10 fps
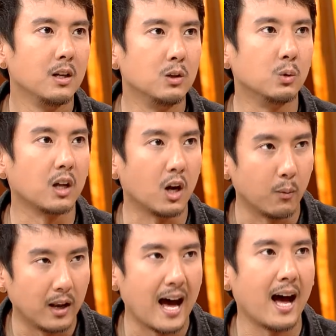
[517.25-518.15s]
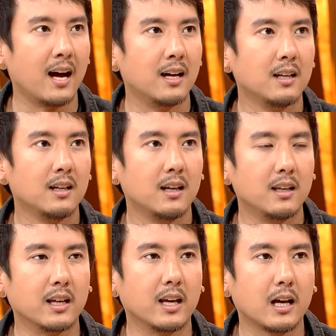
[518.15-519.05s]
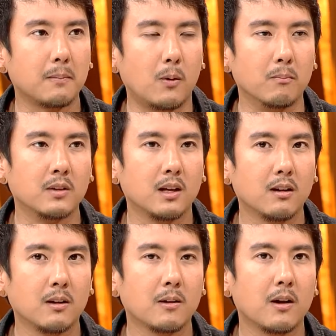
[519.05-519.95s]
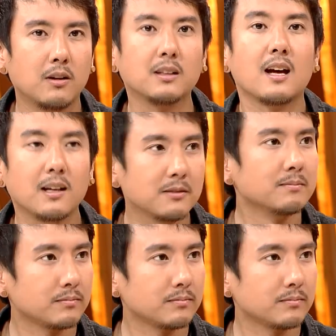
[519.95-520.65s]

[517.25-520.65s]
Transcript: อยู่ตลอดเวลาเข้าใจแล้วอย่างเงี้ยครับผมซึ่งอาจจะไม่ใช่